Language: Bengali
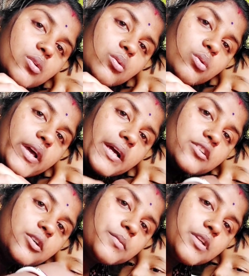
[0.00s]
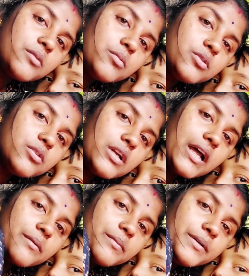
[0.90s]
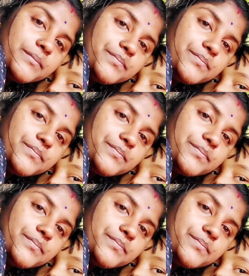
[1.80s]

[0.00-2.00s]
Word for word: তো এক সপ্তাহের মতন লাগবে